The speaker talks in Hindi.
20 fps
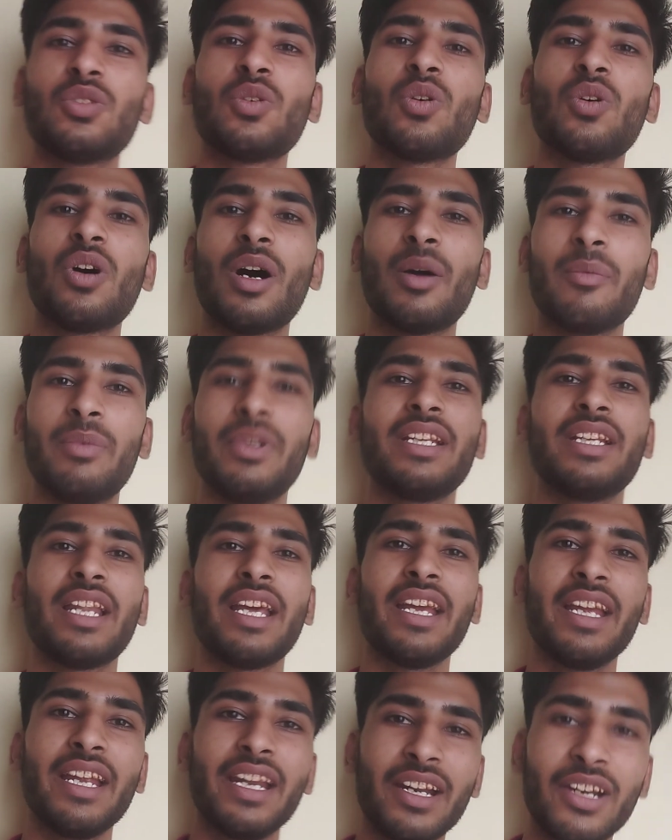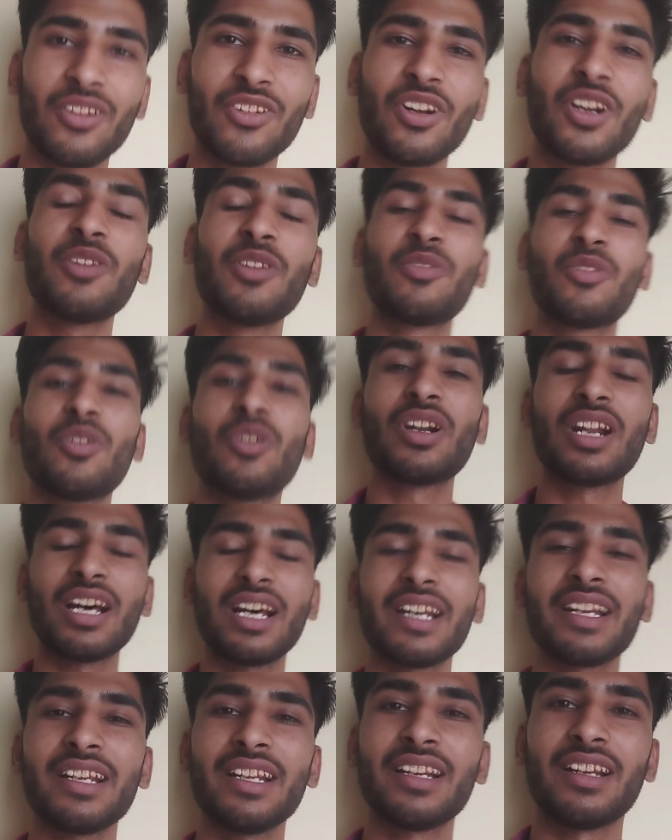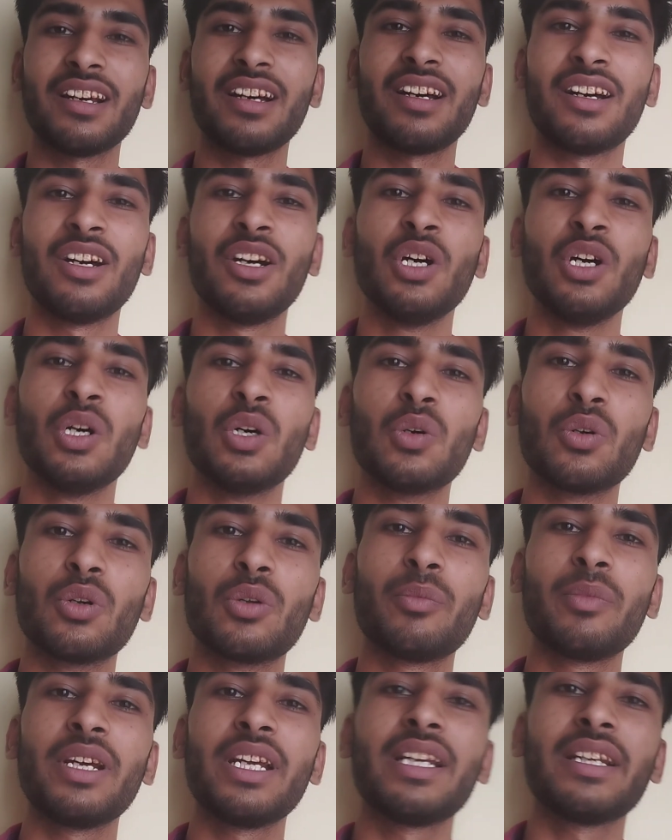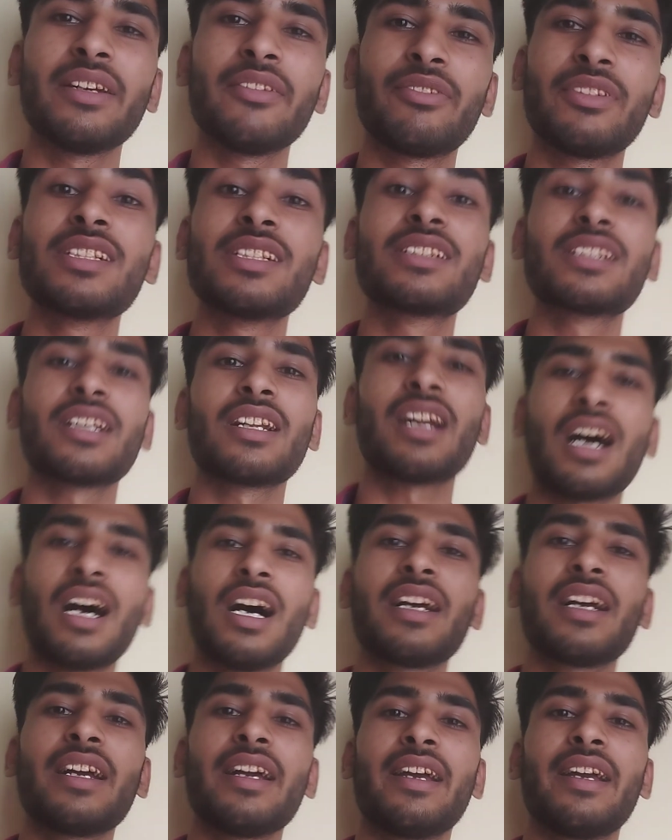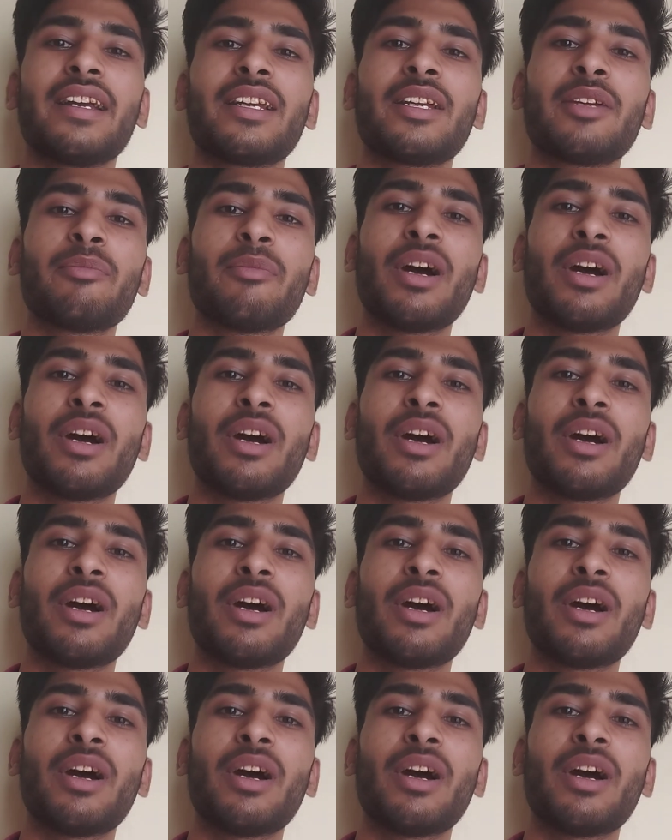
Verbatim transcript: जो अभी नए एंड्रॉयड फ़ोन आ रहे हैं ना उनमें ये फीचर आ गया है कि